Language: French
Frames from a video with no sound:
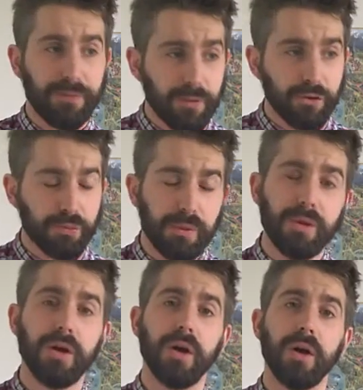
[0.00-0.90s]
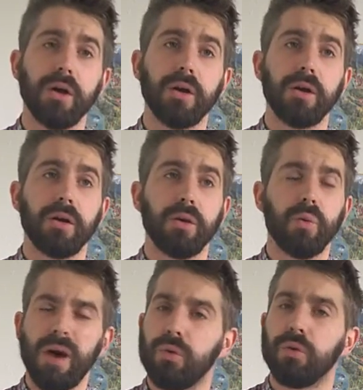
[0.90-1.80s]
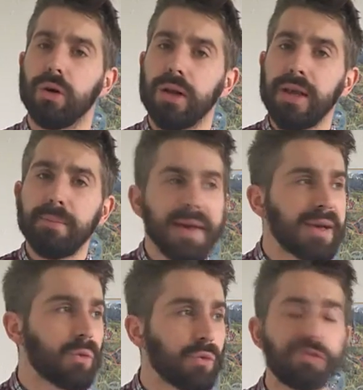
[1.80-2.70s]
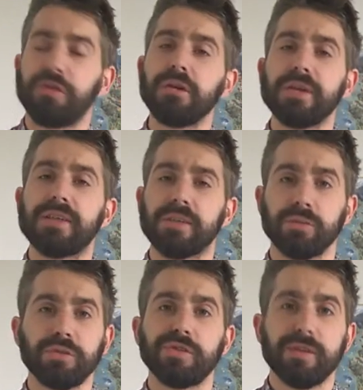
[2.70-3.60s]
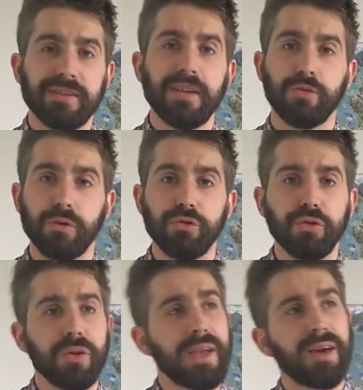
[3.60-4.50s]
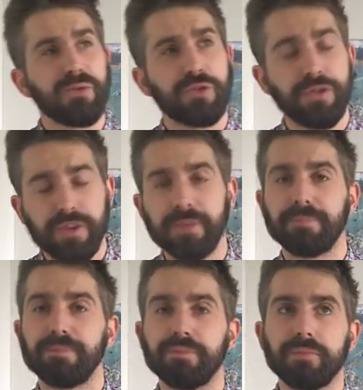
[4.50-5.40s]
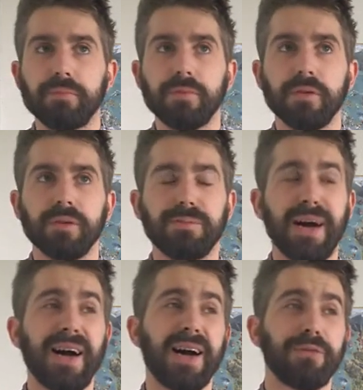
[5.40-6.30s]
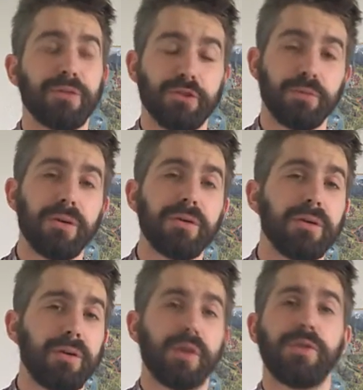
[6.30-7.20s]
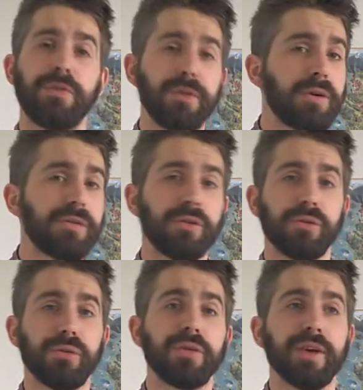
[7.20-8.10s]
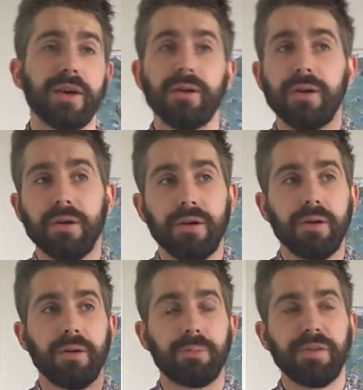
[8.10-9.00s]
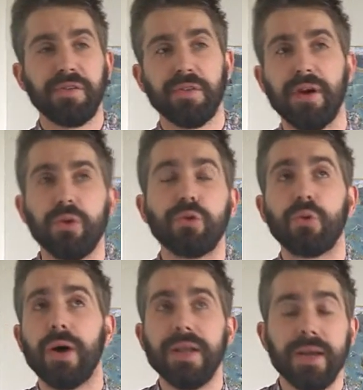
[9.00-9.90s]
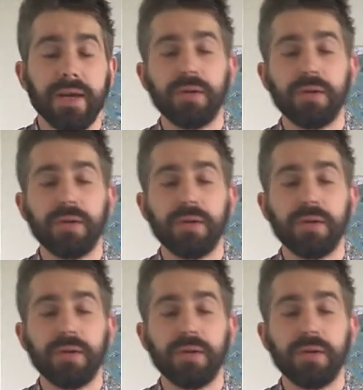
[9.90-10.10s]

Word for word: Et franchement, waouh, les mecs, on sent qu'ils sont sortis les doigts du cul. Et là, on se dit, bah franchement, euh, la différence entre le trailer euh, présenté à l'E3 il y a